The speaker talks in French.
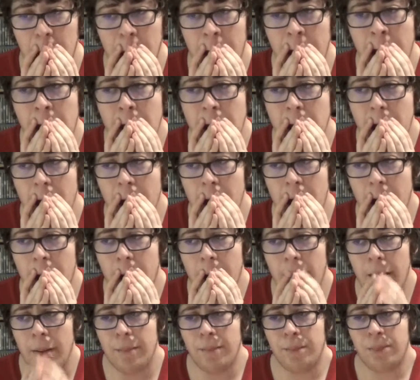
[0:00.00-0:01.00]
et
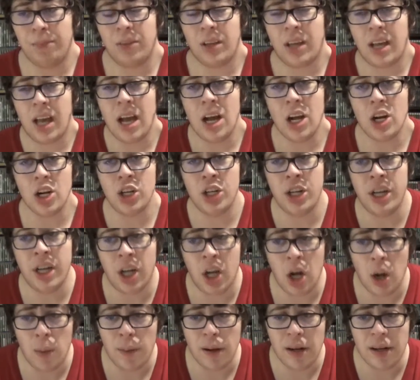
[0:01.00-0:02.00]
quand j'ai
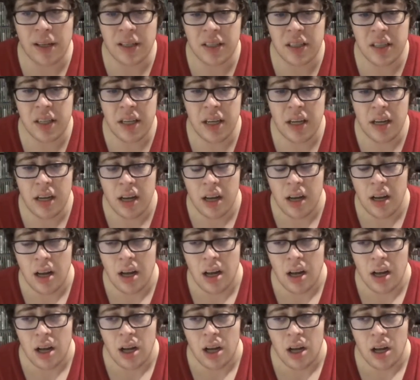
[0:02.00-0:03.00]
commencé,
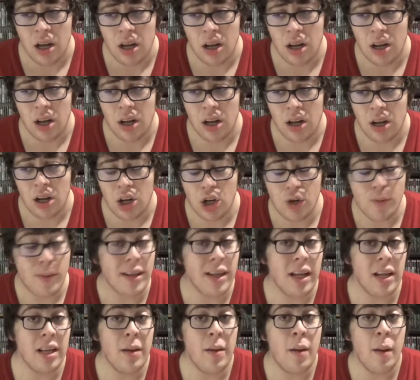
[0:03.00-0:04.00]
je
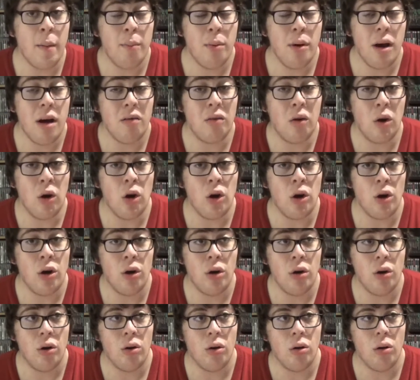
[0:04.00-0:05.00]
m'attendais même pas à
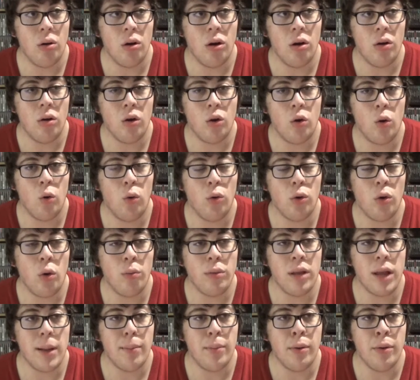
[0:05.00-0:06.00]
avoir un, gros
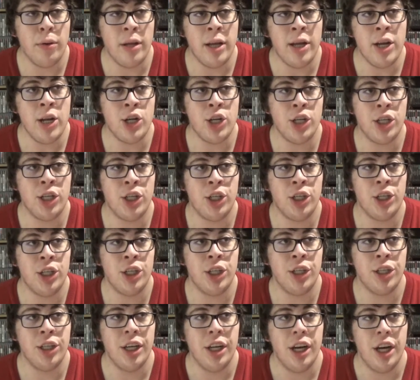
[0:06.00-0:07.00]
nombre d'abonnés.
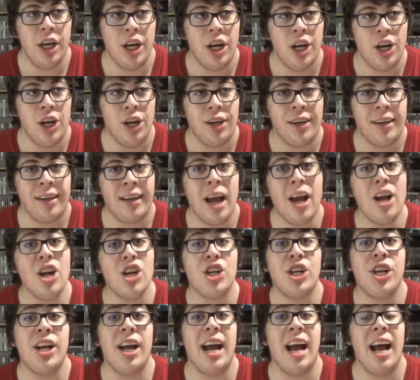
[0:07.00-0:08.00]
Quand
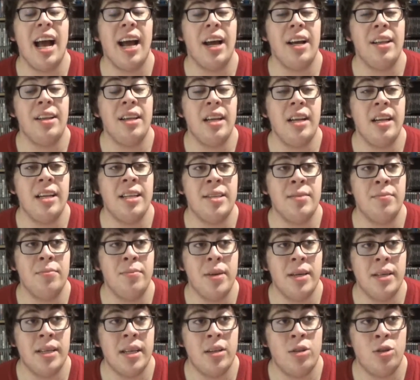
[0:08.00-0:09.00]
j'ai arrêté
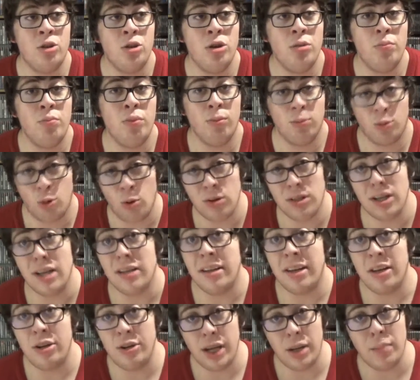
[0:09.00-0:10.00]
mes études pour me
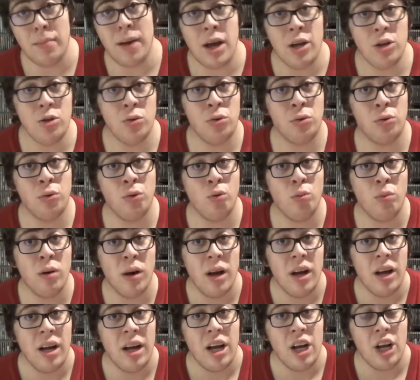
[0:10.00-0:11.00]
concentrer uniquement à YouTube,
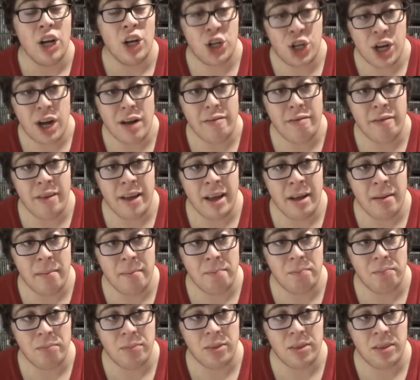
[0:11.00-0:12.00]

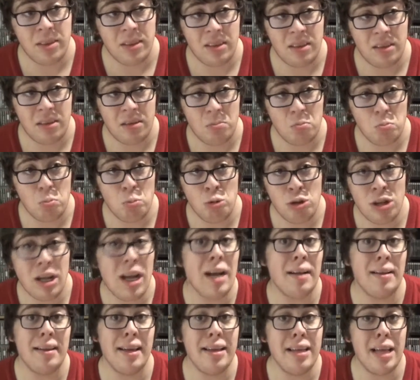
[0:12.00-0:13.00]
j'avais une
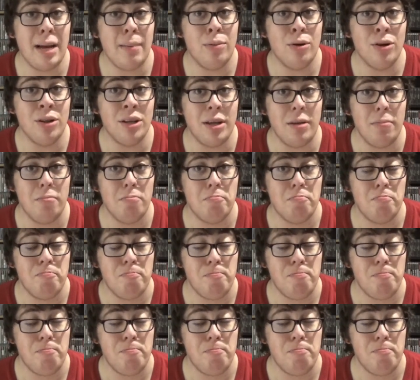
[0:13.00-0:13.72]
trentaine d'abonnés.